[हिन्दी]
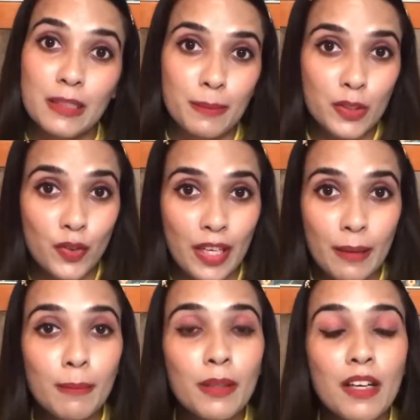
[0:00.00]

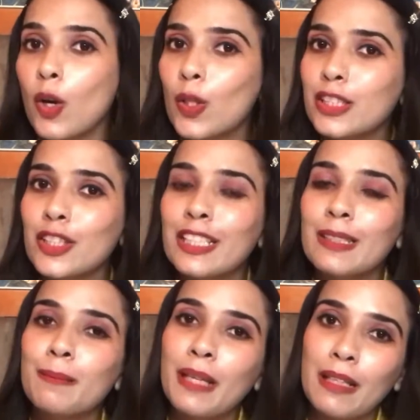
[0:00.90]
सब्सक्राइब also
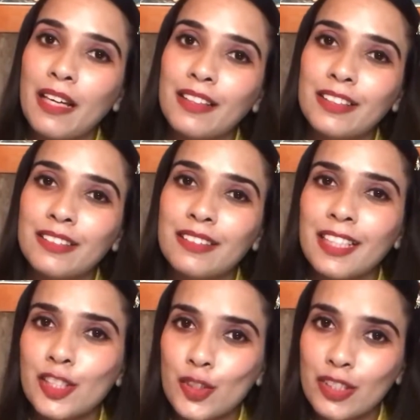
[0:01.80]
hit the bell icon next